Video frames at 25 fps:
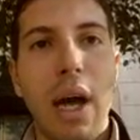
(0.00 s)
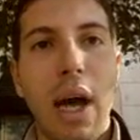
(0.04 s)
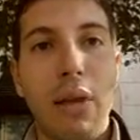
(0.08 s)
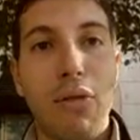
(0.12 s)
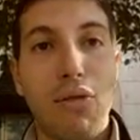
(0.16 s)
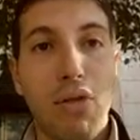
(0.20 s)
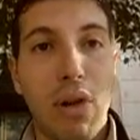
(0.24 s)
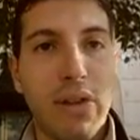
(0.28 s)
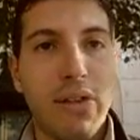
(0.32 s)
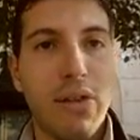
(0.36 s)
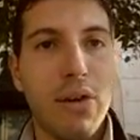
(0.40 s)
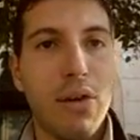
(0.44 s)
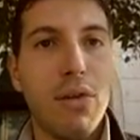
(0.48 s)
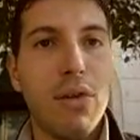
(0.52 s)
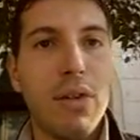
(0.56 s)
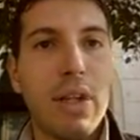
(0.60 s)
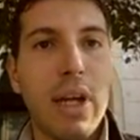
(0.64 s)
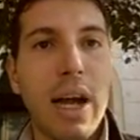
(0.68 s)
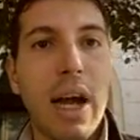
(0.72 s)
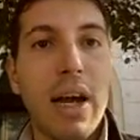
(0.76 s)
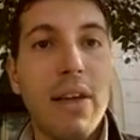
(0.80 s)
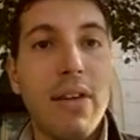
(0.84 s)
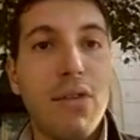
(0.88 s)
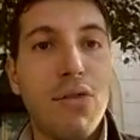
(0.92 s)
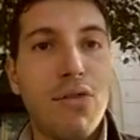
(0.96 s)
sulla seconda
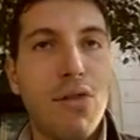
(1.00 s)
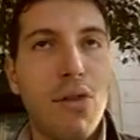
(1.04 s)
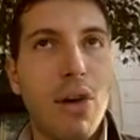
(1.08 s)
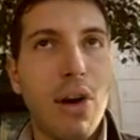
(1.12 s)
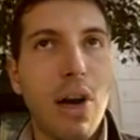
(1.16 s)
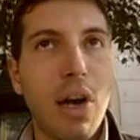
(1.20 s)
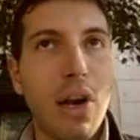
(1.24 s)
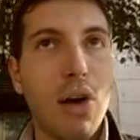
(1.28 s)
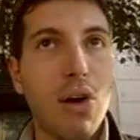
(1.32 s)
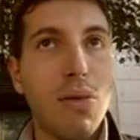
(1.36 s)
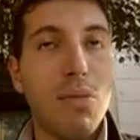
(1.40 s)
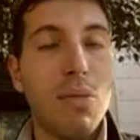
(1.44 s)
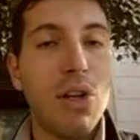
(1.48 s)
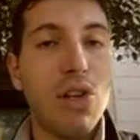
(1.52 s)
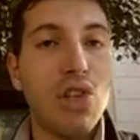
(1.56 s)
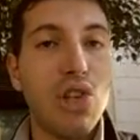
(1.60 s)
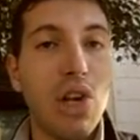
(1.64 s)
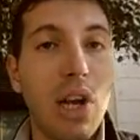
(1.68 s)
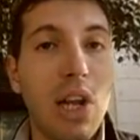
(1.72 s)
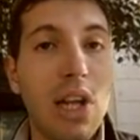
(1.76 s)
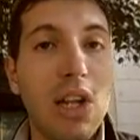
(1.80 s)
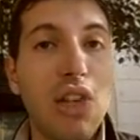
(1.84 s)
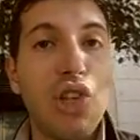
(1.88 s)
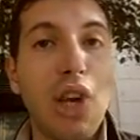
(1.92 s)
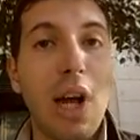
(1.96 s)
casa e sui locali
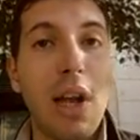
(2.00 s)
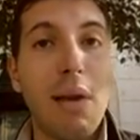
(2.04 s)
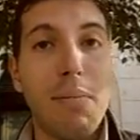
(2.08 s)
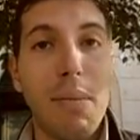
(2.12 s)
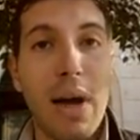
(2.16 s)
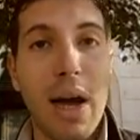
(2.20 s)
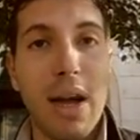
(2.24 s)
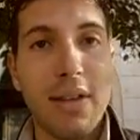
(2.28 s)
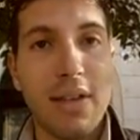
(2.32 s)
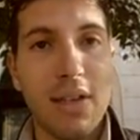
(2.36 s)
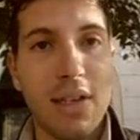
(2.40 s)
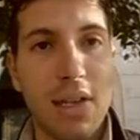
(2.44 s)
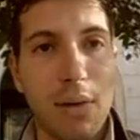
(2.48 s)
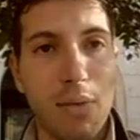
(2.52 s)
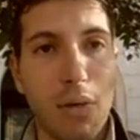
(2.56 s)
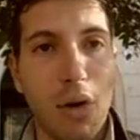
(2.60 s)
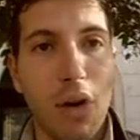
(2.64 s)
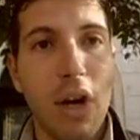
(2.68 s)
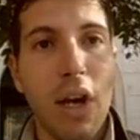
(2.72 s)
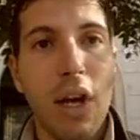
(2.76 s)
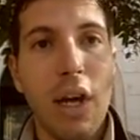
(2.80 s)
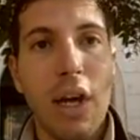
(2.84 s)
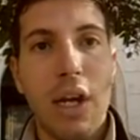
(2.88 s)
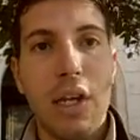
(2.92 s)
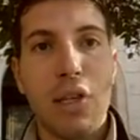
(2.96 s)
commerciali è già al massimo
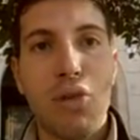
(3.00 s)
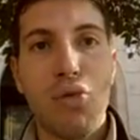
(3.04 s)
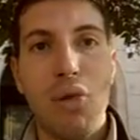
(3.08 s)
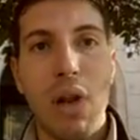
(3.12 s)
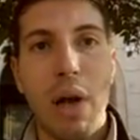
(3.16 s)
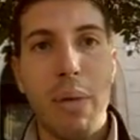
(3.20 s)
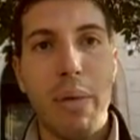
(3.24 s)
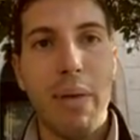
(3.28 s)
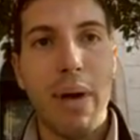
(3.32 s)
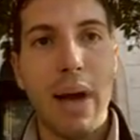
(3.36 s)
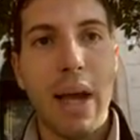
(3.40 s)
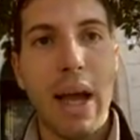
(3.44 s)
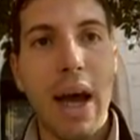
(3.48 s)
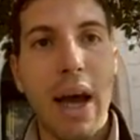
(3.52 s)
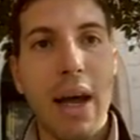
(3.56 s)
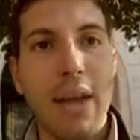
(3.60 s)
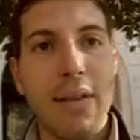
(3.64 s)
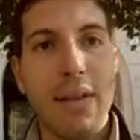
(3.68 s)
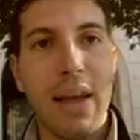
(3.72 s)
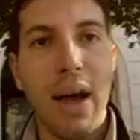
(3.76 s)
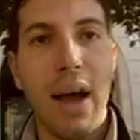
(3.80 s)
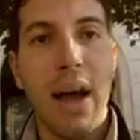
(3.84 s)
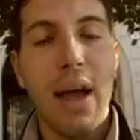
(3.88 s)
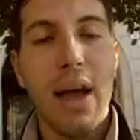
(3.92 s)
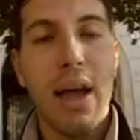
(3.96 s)
e sulla prima
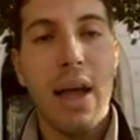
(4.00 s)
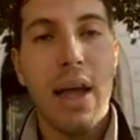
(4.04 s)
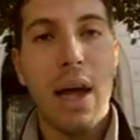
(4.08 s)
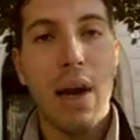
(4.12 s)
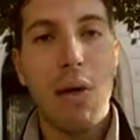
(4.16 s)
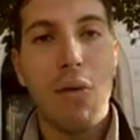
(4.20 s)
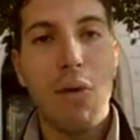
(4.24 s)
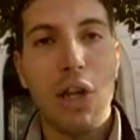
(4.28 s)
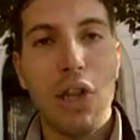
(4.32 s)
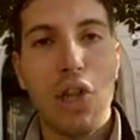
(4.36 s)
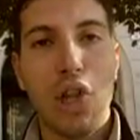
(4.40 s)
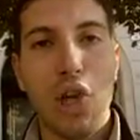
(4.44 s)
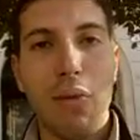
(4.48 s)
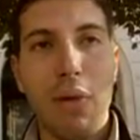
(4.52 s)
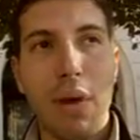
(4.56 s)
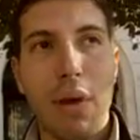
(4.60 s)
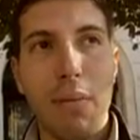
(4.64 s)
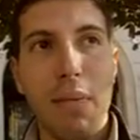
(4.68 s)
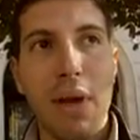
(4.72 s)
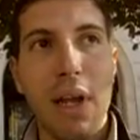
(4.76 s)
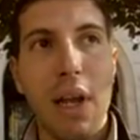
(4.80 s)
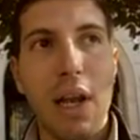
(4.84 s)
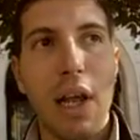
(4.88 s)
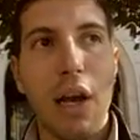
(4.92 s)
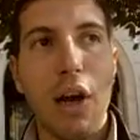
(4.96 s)
casa è al 4 per
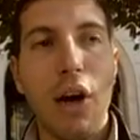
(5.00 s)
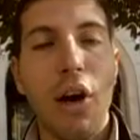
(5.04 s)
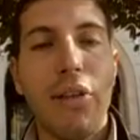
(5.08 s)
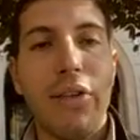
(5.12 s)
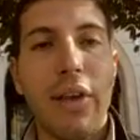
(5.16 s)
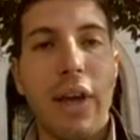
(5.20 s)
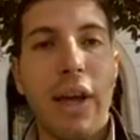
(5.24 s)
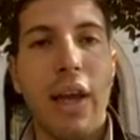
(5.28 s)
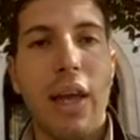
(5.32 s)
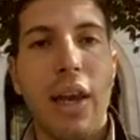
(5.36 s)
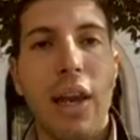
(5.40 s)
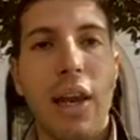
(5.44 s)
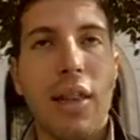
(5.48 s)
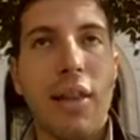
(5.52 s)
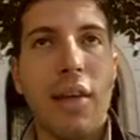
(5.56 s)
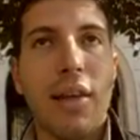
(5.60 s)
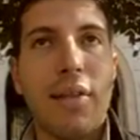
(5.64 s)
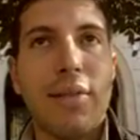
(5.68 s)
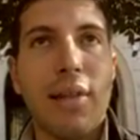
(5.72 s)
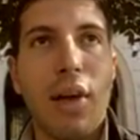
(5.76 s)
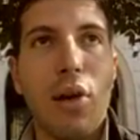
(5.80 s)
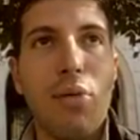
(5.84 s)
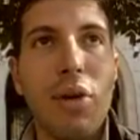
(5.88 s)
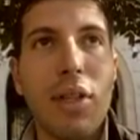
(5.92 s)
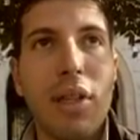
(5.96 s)
1000 cosa che in realtà
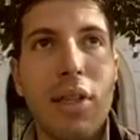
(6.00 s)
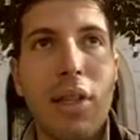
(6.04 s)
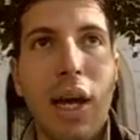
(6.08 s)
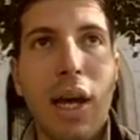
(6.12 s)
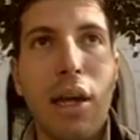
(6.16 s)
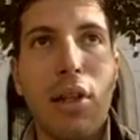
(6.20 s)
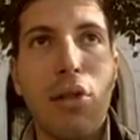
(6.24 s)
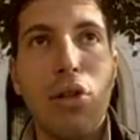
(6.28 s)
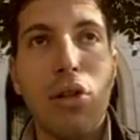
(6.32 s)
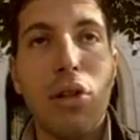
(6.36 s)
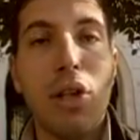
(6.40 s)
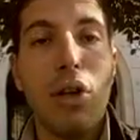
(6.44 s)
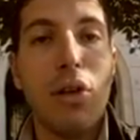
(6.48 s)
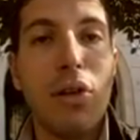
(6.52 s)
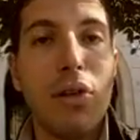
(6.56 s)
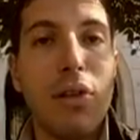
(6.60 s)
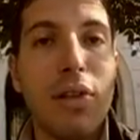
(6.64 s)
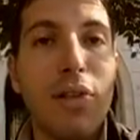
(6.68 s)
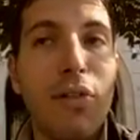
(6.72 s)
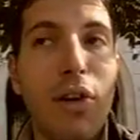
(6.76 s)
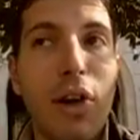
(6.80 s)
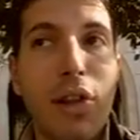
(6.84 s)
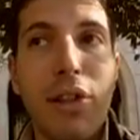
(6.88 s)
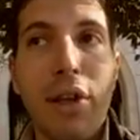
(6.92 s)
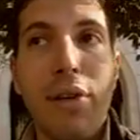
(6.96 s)
sta aumentando di,
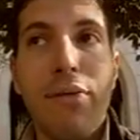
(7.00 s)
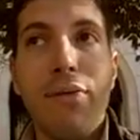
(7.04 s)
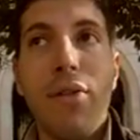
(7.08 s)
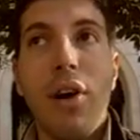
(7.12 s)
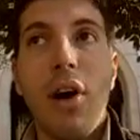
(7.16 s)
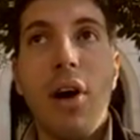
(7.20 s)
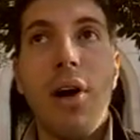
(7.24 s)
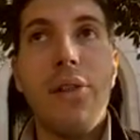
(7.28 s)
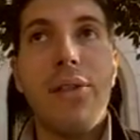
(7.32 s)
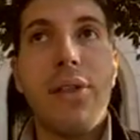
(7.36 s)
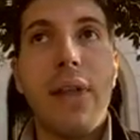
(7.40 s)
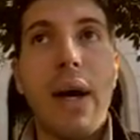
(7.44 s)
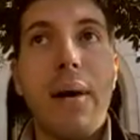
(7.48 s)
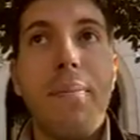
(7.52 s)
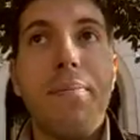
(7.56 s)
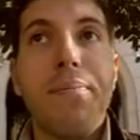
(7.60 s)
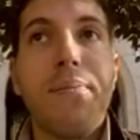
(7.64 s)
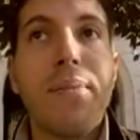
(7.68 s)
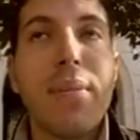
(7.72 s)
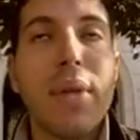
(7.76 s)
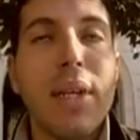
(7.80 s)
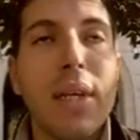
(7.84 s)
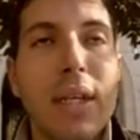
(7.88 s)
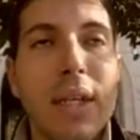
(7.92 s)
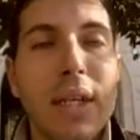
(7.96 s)
di volta in volta
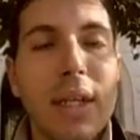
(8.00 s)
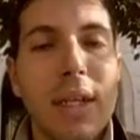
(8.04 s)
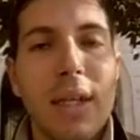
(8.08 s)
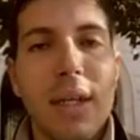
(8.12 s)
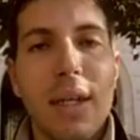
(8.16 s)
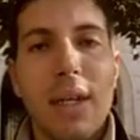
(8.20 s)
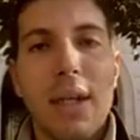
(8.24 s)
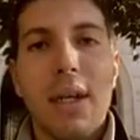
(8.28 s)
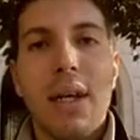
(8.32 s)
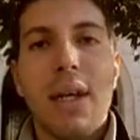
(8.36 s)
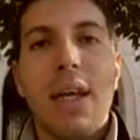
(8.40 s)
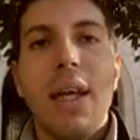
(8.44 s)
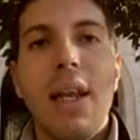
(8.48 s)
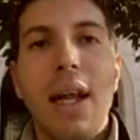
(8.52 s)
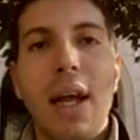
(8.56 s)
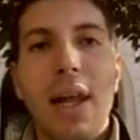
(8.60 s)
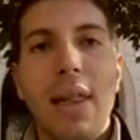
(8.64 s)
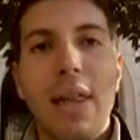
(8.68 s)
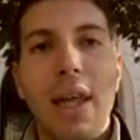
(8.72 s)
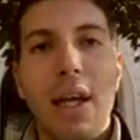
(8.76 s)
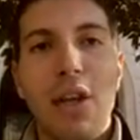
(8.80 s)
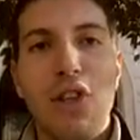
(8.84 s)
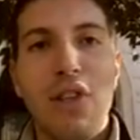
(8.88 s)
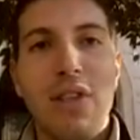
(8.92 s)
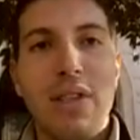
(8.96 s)
in
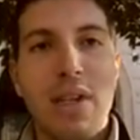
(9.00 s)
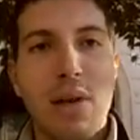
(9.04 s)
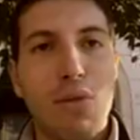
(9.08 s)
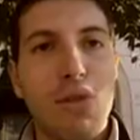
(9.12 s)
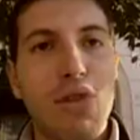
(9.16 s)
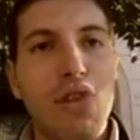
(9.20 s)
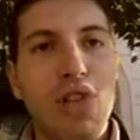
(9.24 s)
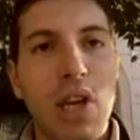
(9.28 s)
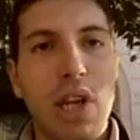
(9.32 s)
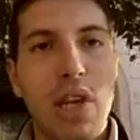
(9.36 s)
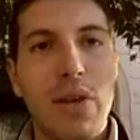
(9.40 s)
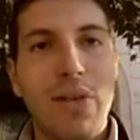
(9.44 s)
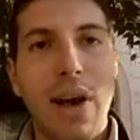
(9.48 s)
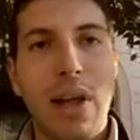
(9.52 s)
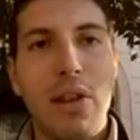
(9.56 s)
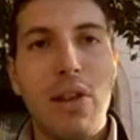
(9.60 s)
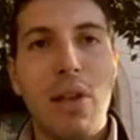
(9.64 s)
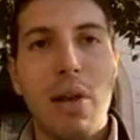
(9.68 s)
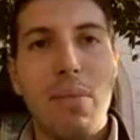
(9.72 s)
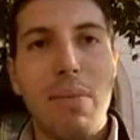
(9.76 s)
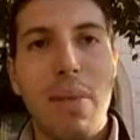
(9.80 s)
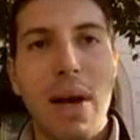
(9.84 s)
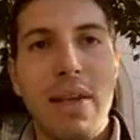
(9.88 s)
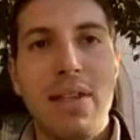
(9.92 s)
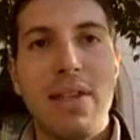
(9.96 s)
realtà ci stiamo già arrivando
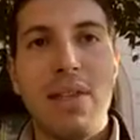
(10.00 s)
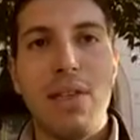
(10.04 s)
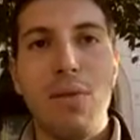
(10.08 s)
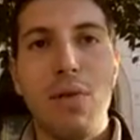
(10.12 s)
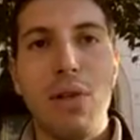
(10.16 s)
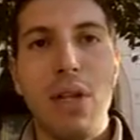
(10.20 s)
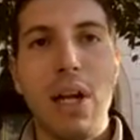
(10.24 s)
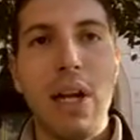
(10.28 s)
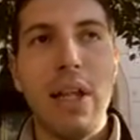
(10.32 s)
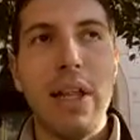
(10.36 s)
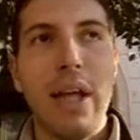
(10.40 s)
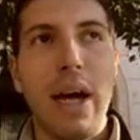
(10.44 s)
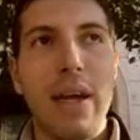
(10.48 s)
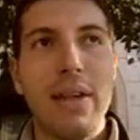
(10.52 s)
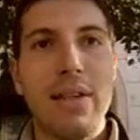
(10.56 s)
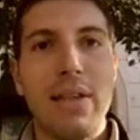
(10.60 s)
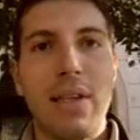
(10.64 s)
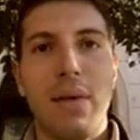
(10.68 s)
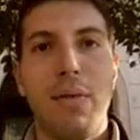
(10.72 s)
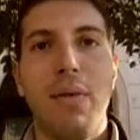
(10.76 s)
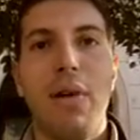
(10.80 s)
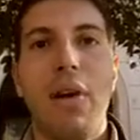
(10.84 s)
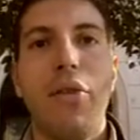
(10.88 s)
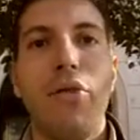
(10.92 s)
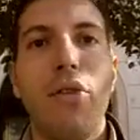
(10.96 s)
al massimo delle
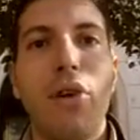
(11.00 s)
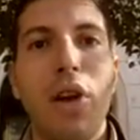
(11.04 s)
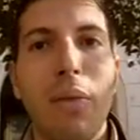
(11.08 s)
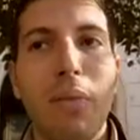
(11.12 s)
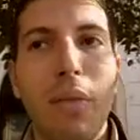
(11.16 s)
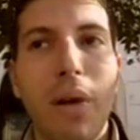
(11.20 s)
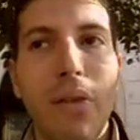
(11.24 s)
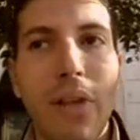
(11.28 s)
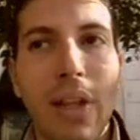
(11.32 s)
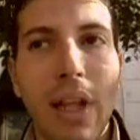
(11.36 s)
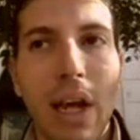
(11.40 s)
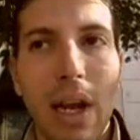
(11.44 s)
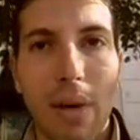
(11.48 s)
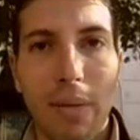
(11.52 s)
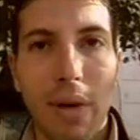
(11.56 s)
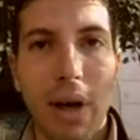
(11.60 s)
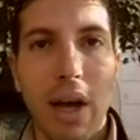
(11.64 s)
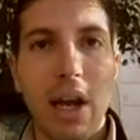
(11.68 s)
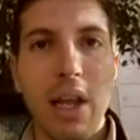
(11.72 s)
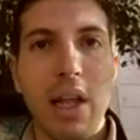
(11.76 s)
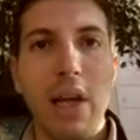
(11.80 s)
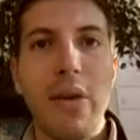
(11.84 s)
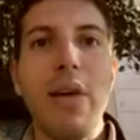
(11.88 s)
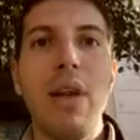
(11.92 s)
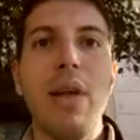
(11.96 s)
tasse, però vorremmo evitare
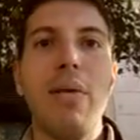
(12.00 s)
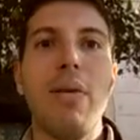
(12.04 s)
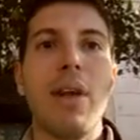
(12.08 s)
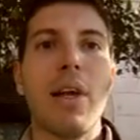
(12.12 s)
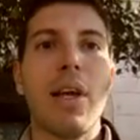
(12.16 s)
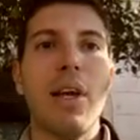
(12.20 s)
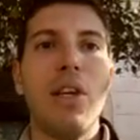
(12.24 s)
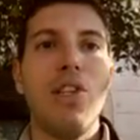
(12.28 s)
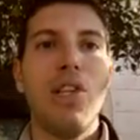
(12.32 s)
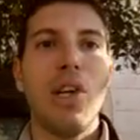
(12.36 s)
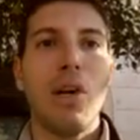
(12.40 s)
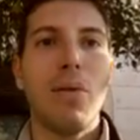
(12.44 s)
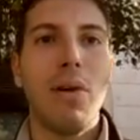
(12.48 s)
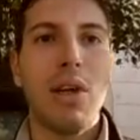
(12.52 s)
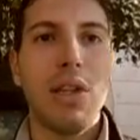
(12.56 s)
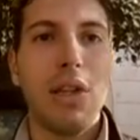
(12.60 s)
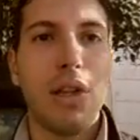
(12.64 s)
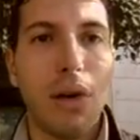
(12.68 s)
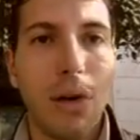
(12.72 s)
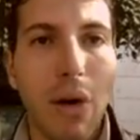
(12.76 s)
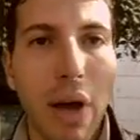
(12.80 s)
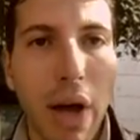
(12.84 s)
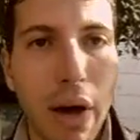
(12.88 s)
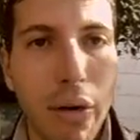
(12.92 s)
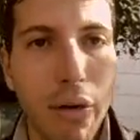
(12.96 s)
magari di avere i parcheggi a
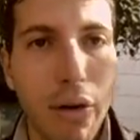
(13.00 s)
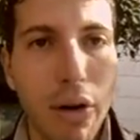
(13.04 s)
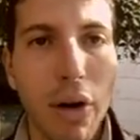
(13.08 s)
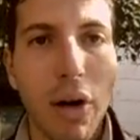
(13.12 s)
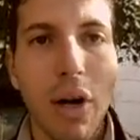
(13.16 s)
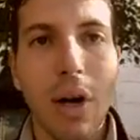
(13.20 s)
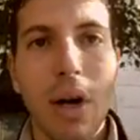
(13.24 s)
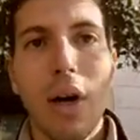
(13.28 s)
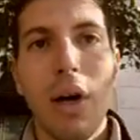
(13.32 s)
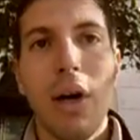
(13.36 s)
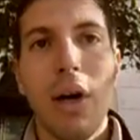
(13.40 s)
4 euro. Quindi